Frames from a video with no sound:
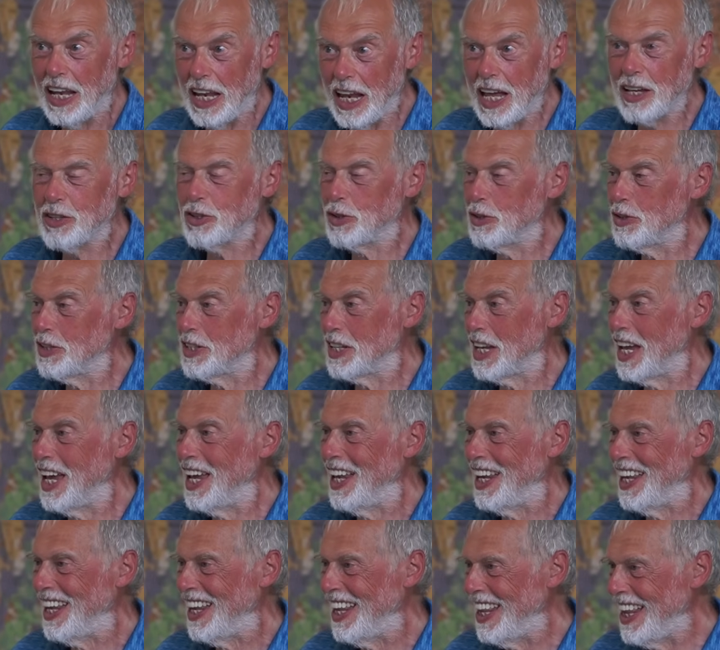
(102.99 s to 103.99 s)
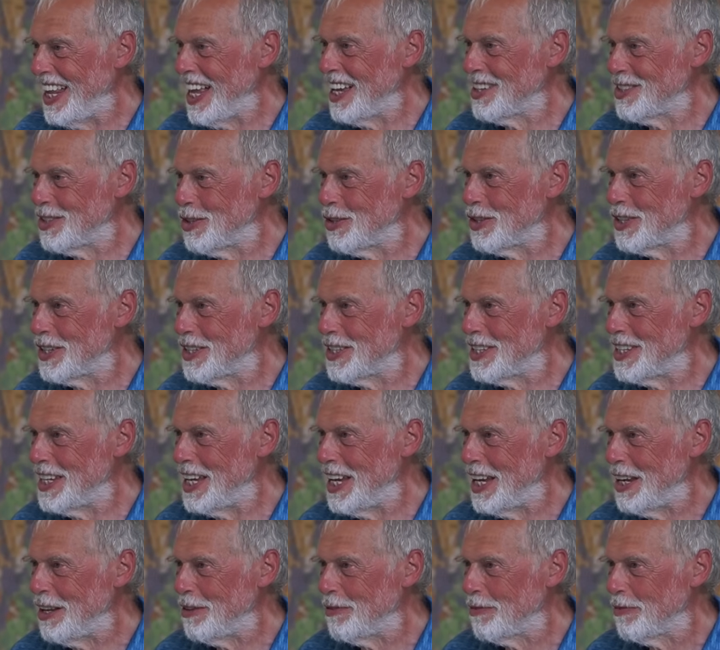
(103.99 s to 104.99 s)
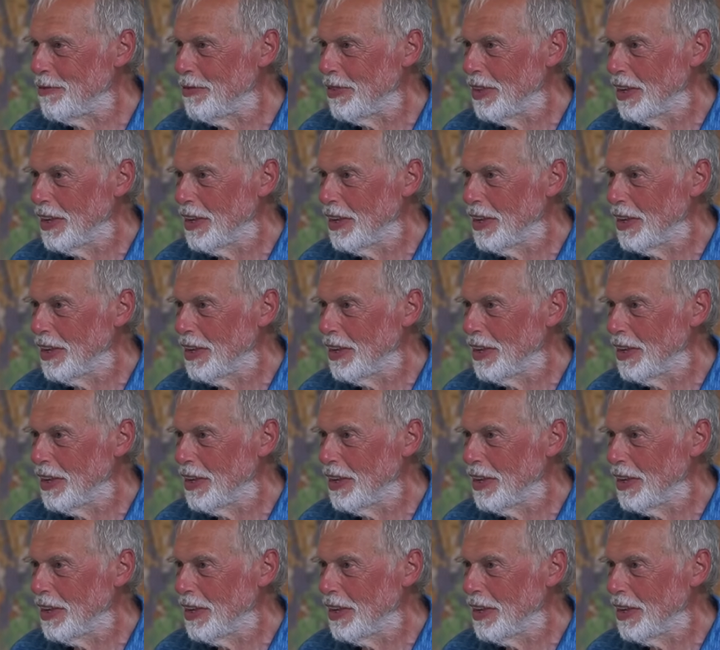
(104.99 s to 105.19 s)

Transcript: Lass uns gehen, lass uns ziehen.